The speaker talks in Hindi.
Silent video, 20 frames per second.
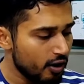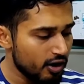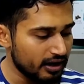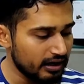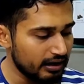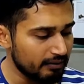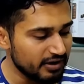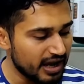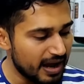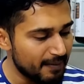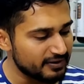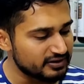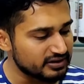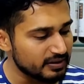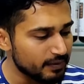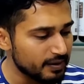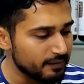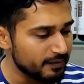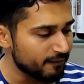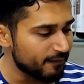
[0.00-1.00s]
और अगर हम यहां पर
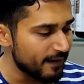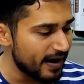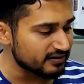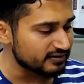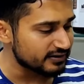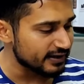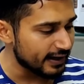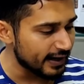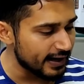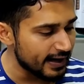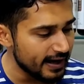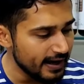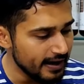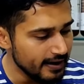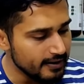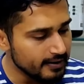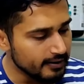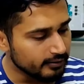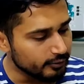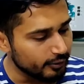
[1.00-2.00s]
सप्लीमेंट फैक्ट
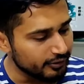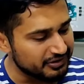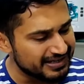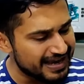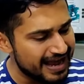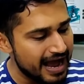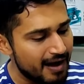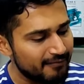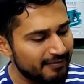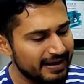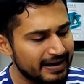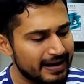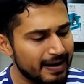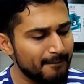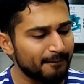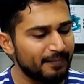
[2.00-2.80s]
देखें तो यहां भी